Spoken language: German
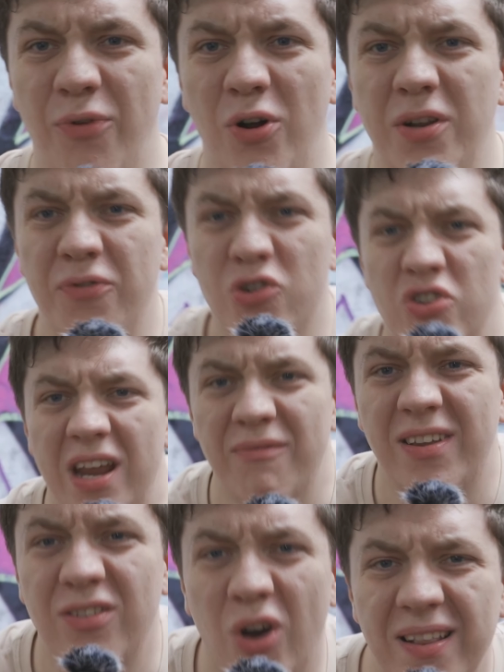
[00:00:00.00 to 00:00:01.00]
Ich wollte
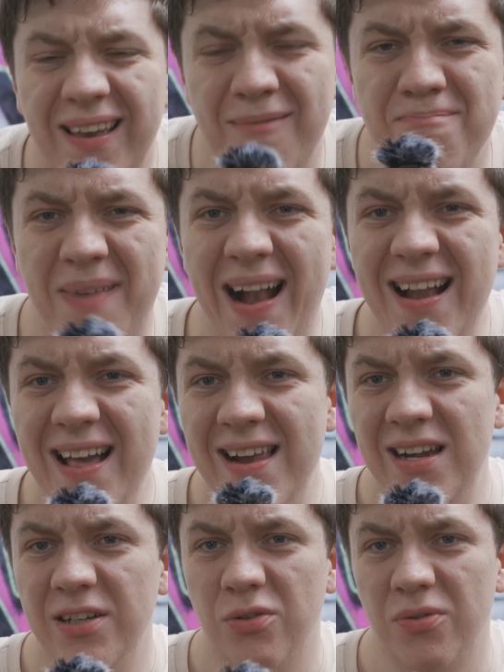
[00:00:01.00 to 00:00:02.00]
verstehen, was Leute am Ball
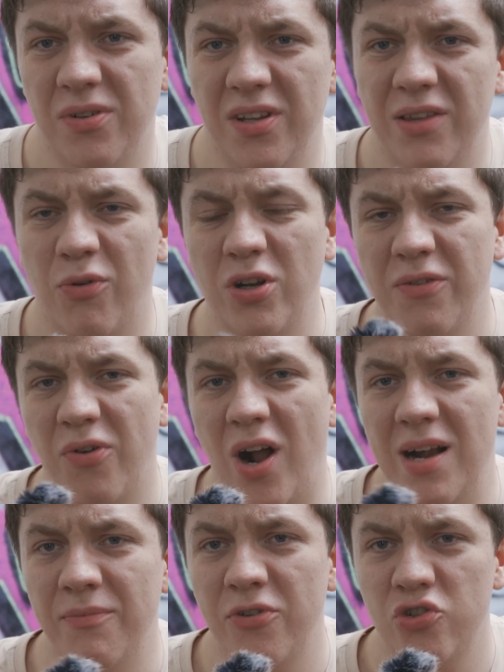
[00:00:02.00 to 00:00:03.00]
hält und ich wollte vor
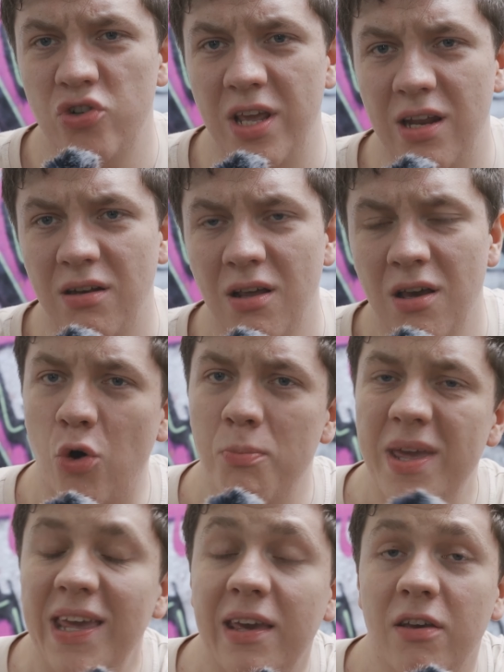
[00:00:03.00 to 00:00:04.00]
allem verstehen, warum
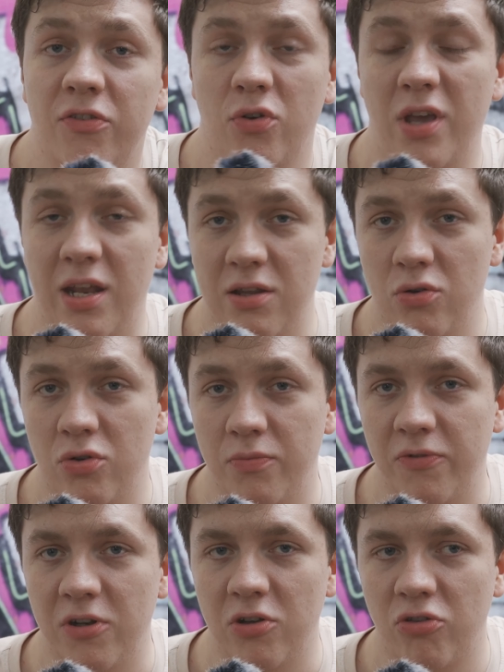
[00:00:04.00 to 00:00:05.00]
ich so gerne
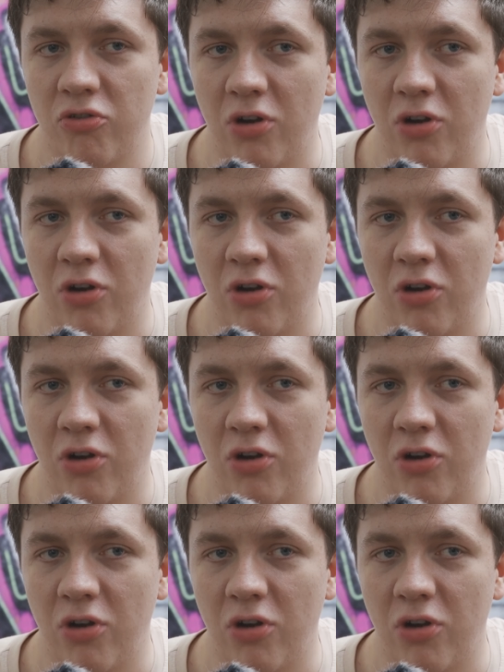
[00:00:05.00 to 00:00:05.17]
YouTube-Videos